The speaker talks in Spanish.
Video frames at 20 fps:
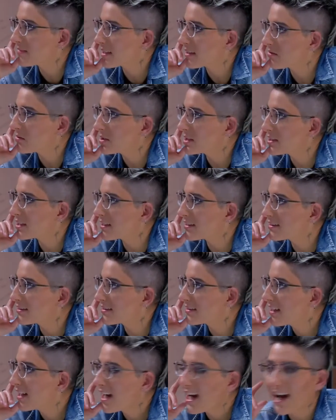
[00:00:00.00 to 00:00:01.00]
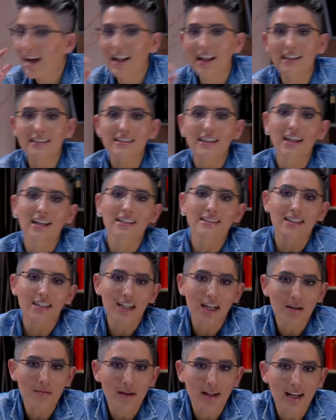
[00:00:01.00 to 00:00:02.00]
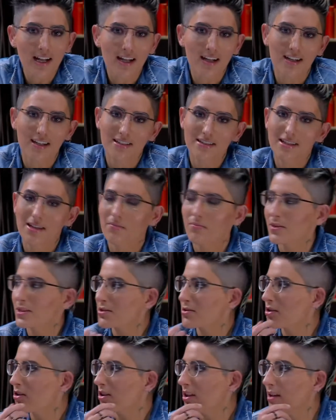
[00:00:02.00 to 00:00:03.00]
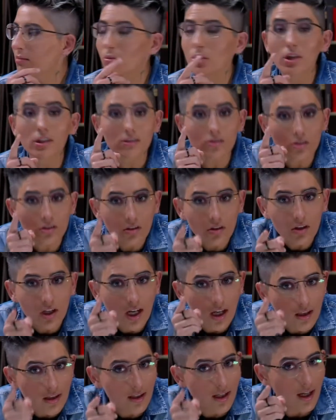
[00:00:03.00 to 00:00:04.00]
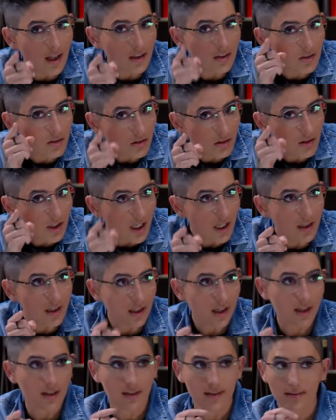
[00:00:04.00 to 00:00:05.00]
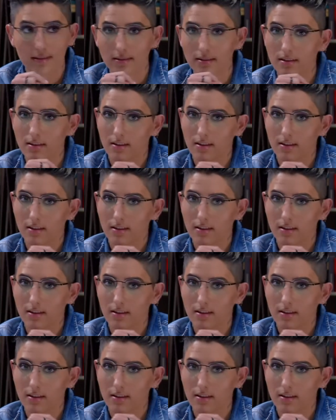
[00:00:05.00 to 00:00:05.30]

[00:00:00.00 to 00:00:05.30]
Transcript: en WeChat oh, a las que le sacaba lana no, esta persona. Por eso no, caigan, no, caigan. No